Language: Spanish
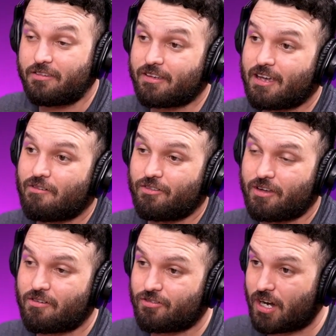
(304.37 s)
Dicen que
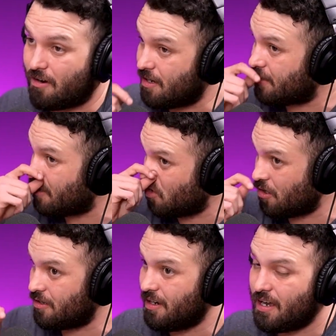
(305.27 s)
cuando encontraron al
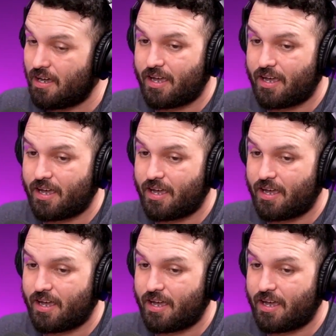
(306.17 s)
tiburón,